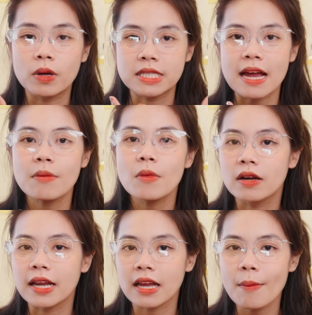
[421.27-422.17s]
mình sáng
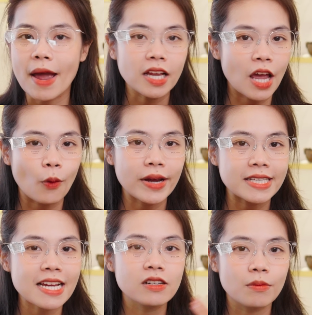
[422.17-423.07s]
bừng lên các bạn có thể quan
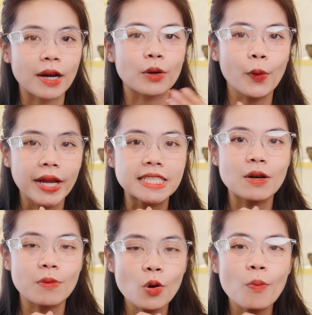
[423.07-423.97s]
sát gương mặt của Huyền
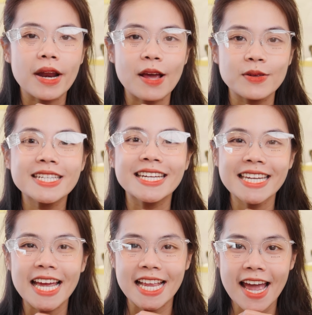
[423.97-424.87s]
trong cái lúc mà đeo chiếc
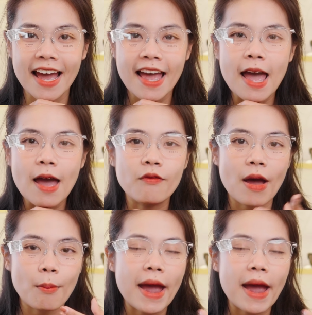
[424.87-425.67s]
kính này nha và